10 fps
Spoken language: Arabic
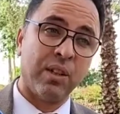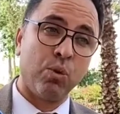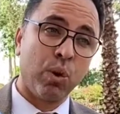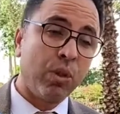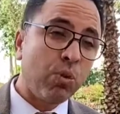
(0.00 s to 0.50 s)

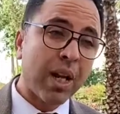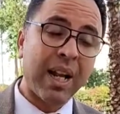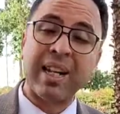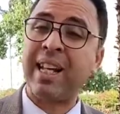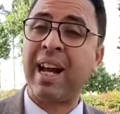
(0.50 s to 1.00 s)
يريدون
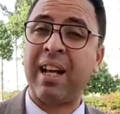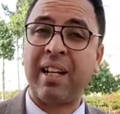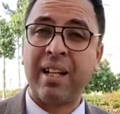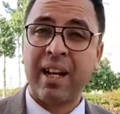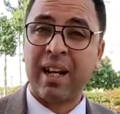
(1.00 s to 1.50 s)
القضاء
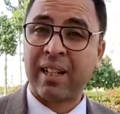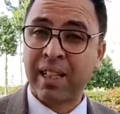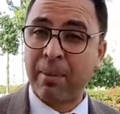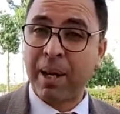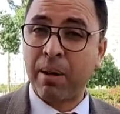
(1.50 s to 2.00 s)
على
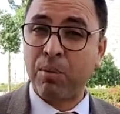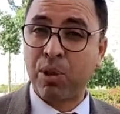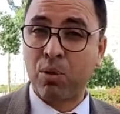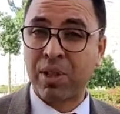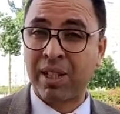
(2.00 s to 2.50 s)
الطبقة
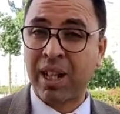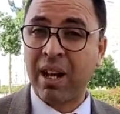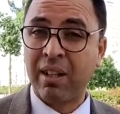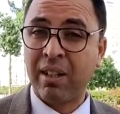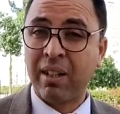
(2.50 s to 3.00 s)

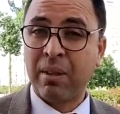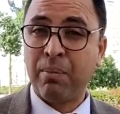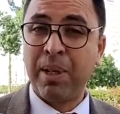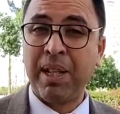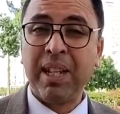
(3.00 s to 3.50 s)
المتوسطة
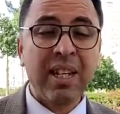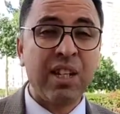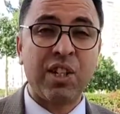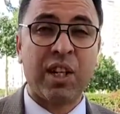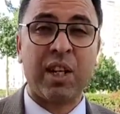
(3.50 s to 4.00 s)

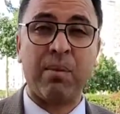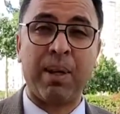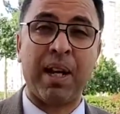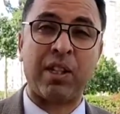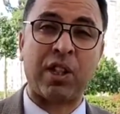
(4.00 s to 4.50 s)
بأي شكل
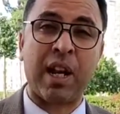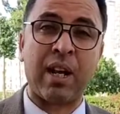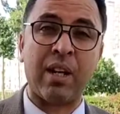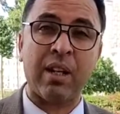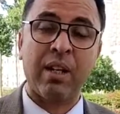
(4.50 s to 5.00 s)
من الأشكال
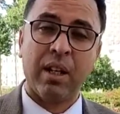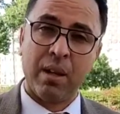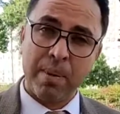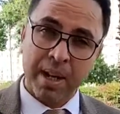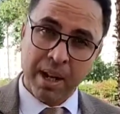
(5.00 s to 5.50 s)

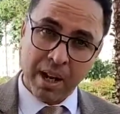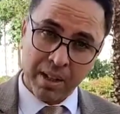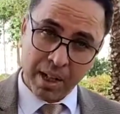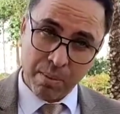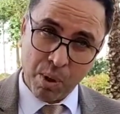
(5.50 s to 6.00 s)
المهنة
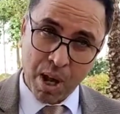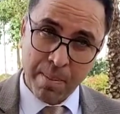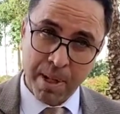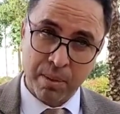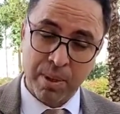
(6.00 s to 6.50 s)
ديال
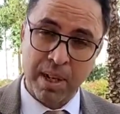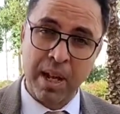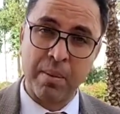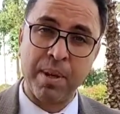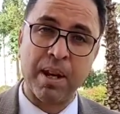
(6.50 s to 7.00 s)
المحاماة مهنة
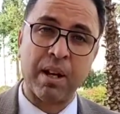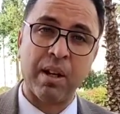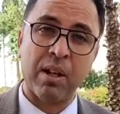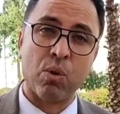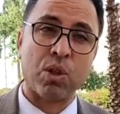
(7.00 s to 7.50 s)
أبية
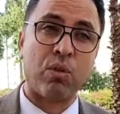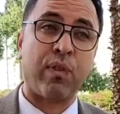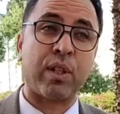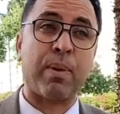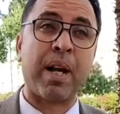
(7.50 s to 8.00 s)

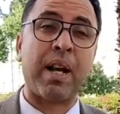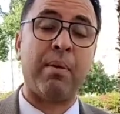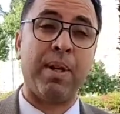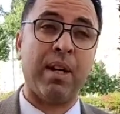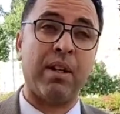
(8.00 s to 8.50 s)
وسوف تبقى
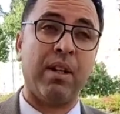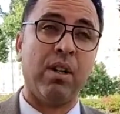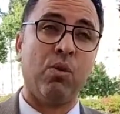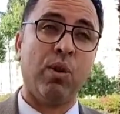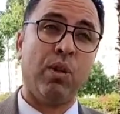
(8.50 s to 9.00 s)
أبية
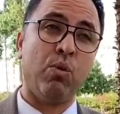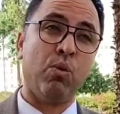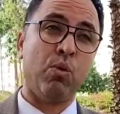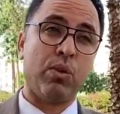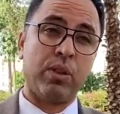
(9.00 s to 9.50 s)

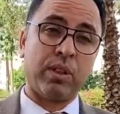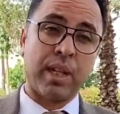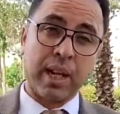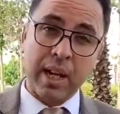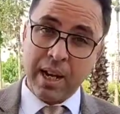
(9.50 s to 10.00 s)
ونحن
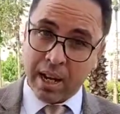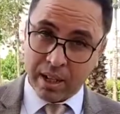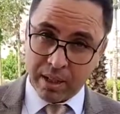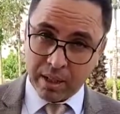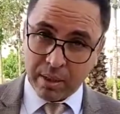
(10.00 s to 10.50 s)
تنقلنا
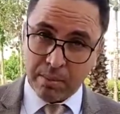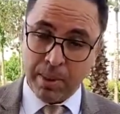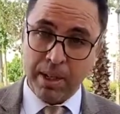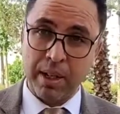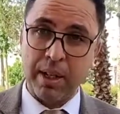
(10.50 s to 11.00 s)

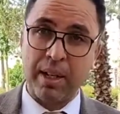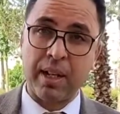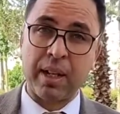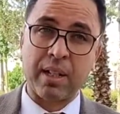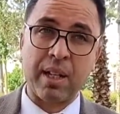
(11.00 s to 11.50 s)
من
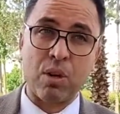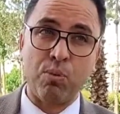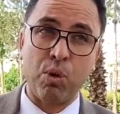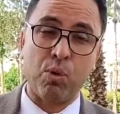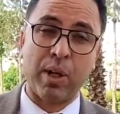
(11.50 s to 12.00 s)
أقصى
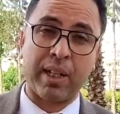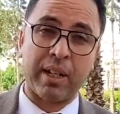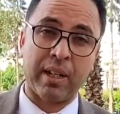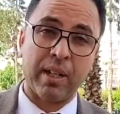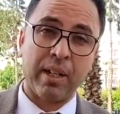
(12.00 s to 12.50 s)
ربوع الوطن
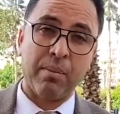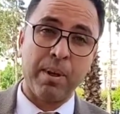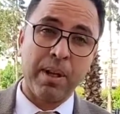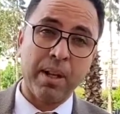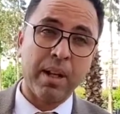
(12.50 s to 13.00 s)

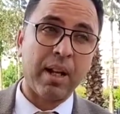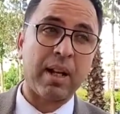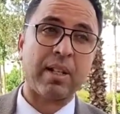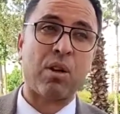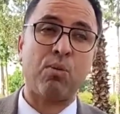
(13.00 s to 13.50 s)
من
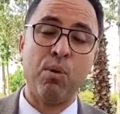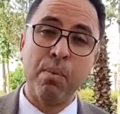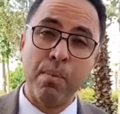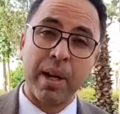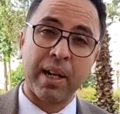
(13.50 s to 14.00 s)
اقصى ربوع
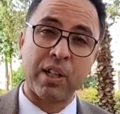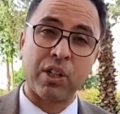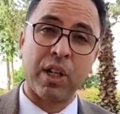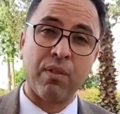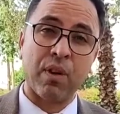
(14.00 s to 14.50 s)
المملكه
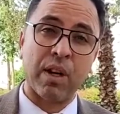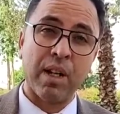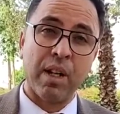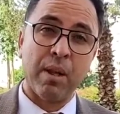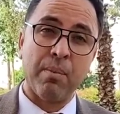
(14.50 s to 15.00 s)
الشريفه
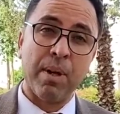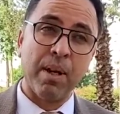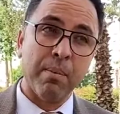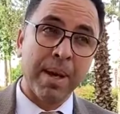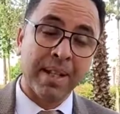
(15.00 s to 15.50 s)

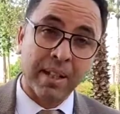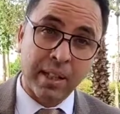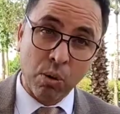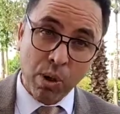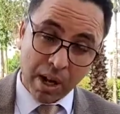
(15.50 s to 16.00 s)
من مهد
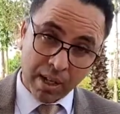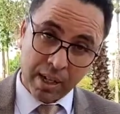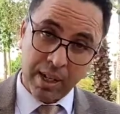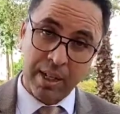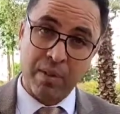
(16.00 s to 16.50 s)
الدوله
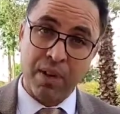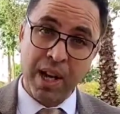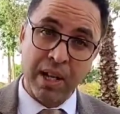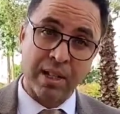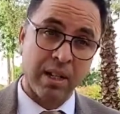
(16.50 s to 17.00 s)
اللي هي
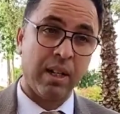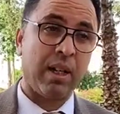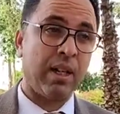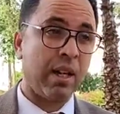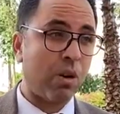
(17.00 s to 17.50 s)
سافلالت
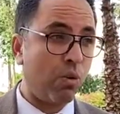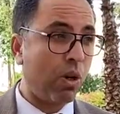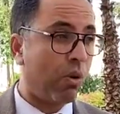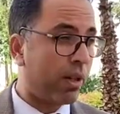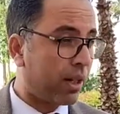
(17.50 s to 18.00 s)

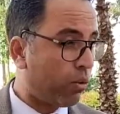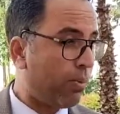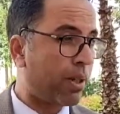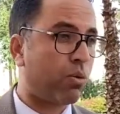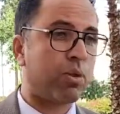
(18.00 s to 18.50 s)
لنقول
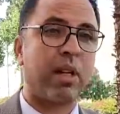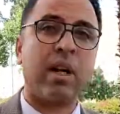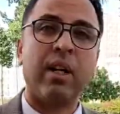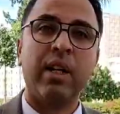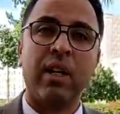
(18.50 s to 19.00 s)
ونضم
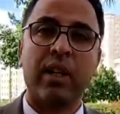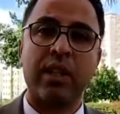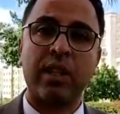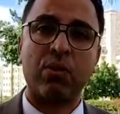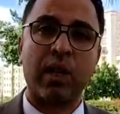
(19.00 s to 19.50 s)
صوتنا
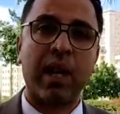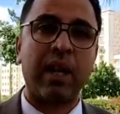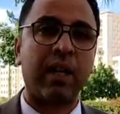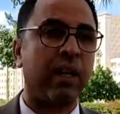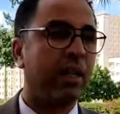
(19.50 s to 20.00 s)
لصوت
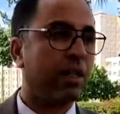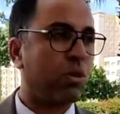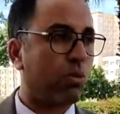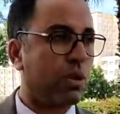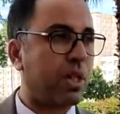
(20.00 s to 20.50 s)
الحق
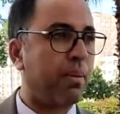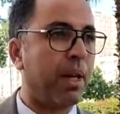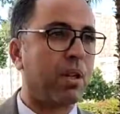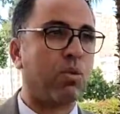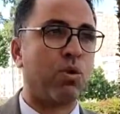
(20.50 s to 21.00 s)
صوت
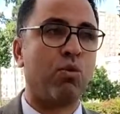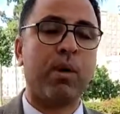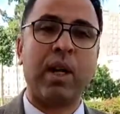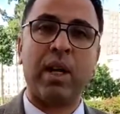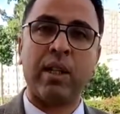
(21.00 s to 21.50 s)
الزميلات
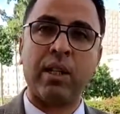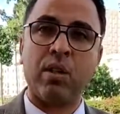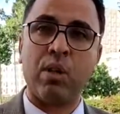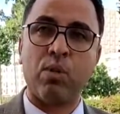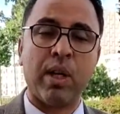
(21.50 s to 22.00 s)
والزملاء
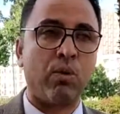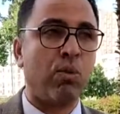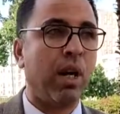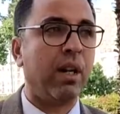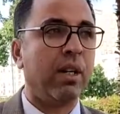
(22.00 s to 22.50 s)
الذين
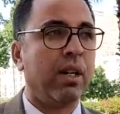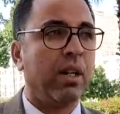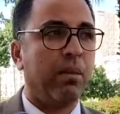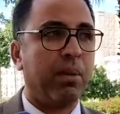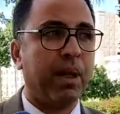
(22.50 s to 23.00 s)
ينادون
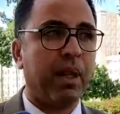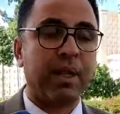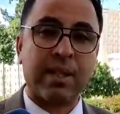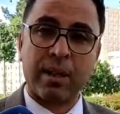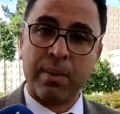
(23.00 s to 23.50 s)

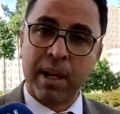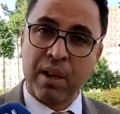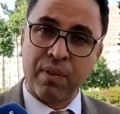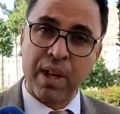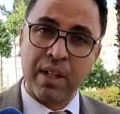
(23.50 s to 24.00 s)

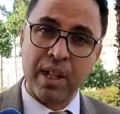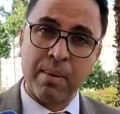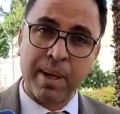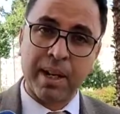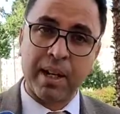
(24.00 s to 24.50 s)
بالاستمرار في هذه
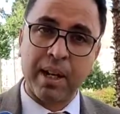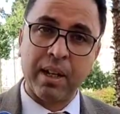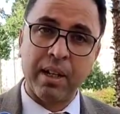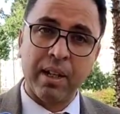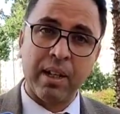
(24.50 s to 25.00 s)

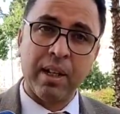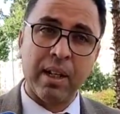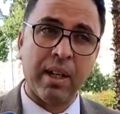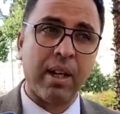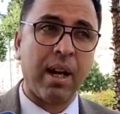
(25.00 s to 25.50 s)
المعركه
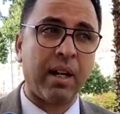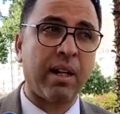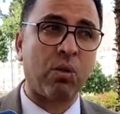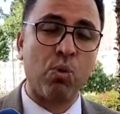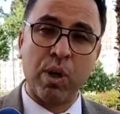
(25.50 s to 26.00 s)
لاننا
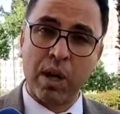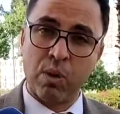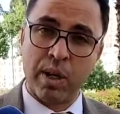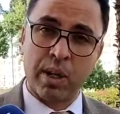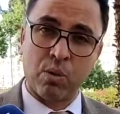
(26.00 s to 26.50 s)
نكون
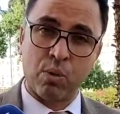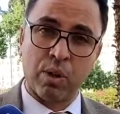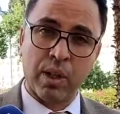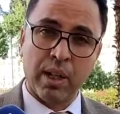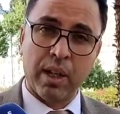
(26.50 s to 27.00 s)
او لا نكون
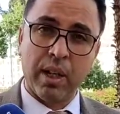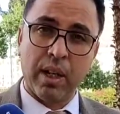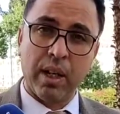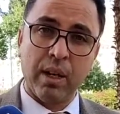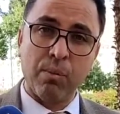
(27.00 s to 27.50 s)

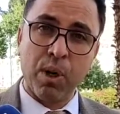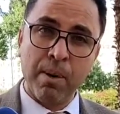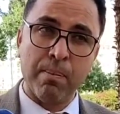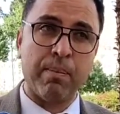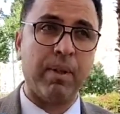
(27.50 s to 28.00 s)

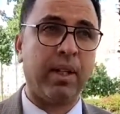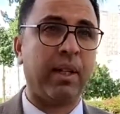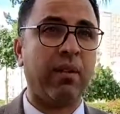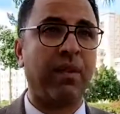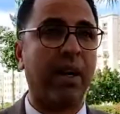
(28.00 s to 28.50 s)
المهم
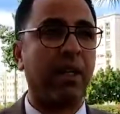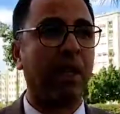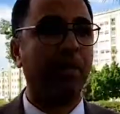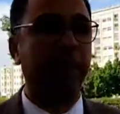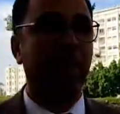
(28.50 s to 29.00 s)
عندنا في هذه
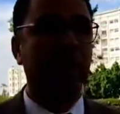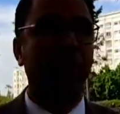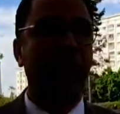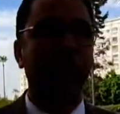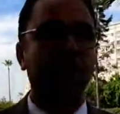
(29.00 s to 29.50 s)

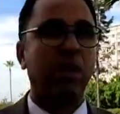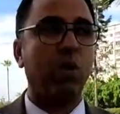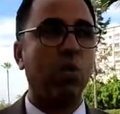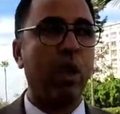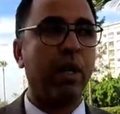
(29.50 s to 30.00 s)
المعركه
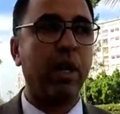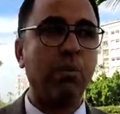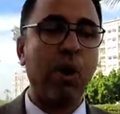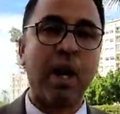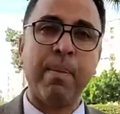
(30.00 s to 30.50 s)
هو ان
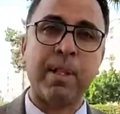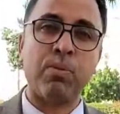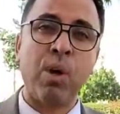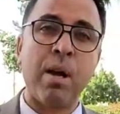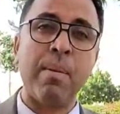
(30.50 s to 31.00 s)
المحاماه
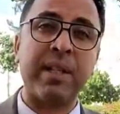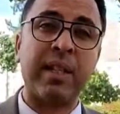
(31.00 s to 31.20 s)
محاماه